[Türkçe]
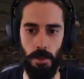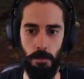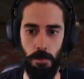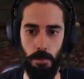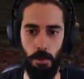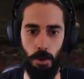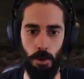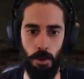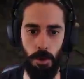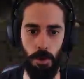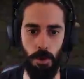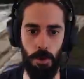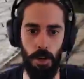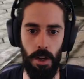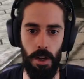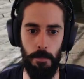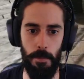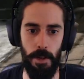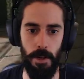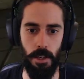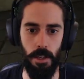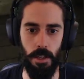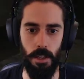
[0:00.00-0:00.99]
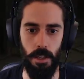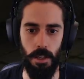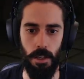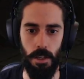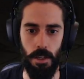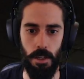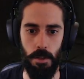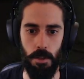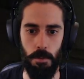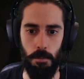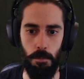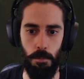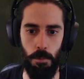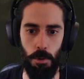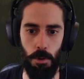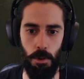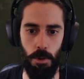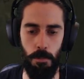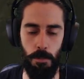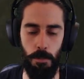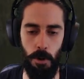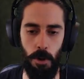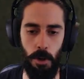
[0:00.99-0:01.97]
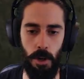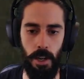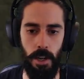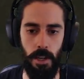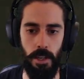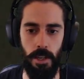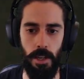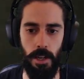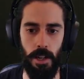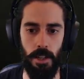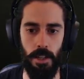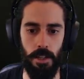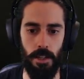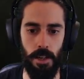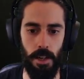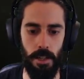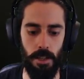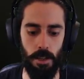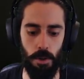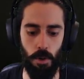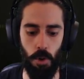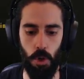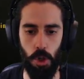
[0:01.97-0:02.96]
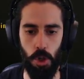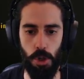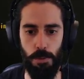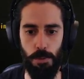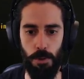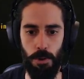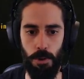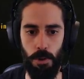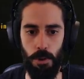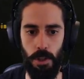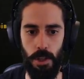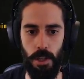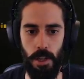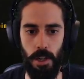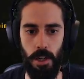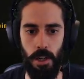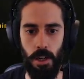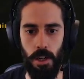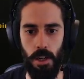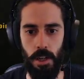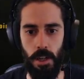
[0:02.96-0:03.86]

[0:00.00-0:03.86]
bu oyun aman. Bu oyun böyle yaldır yaldır koşma oyunu değil.